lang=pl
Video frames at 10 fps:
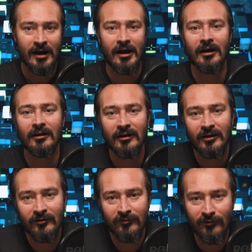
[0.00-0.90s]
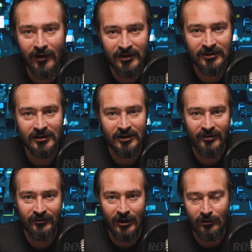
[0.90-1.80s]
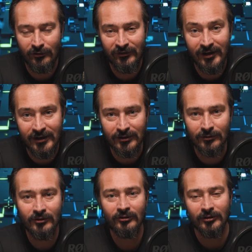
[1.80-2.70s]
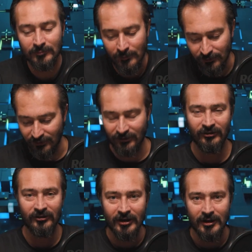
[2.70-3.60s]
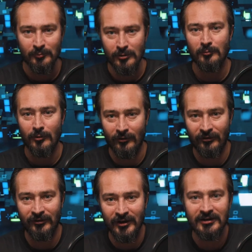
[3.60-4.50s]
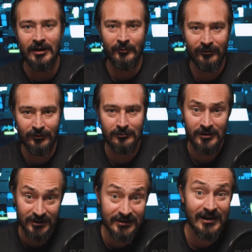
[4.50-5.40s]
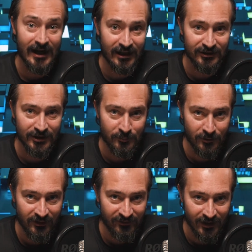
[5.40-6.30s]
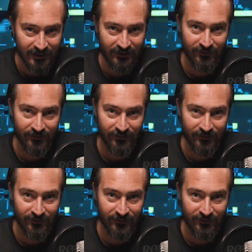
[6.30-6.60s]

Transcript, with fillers: ale fajnie na nie zerknąć, no bo przecież te proporcje tam są idealnie pokazane.